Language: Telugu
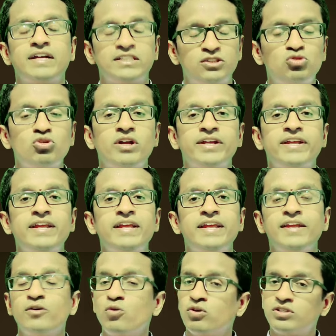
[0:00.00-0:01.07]
వ్యక్తులకి
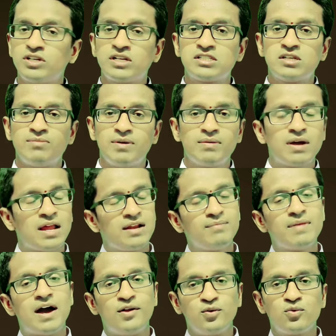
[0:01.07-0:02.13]
ఈ గోచర సమయం
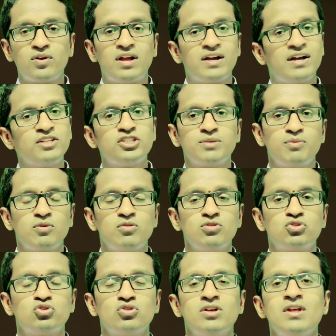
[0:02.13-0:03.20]
కాలం అనుకూలంగా అని
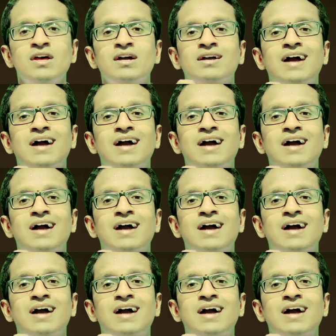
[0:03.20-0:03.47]
చెప్పుకోవచ్చు